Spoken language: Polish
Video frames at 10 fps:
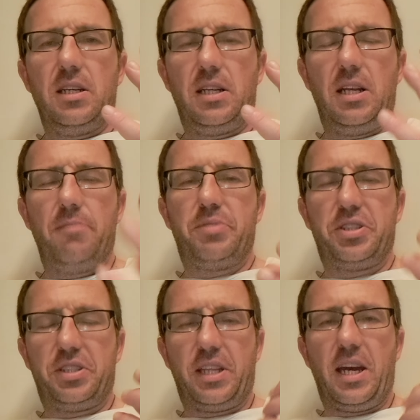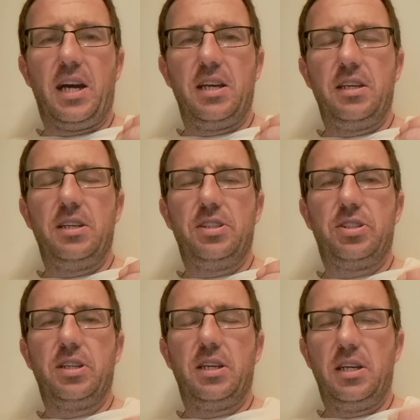Chleb staje
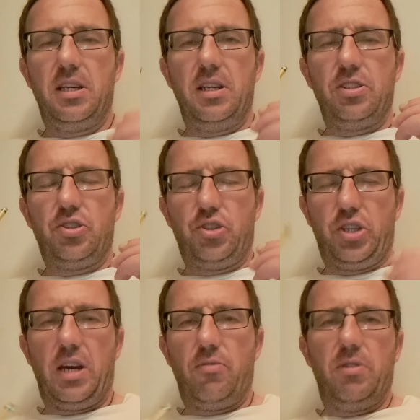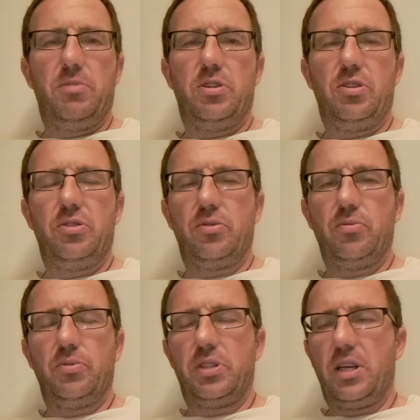się ciałem
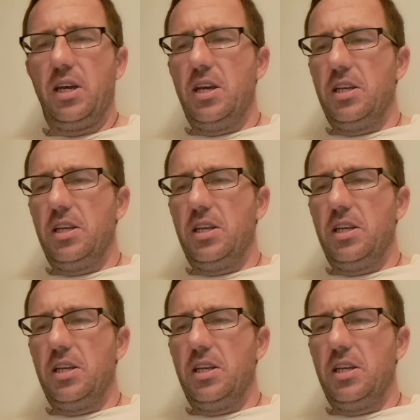Chrystusa,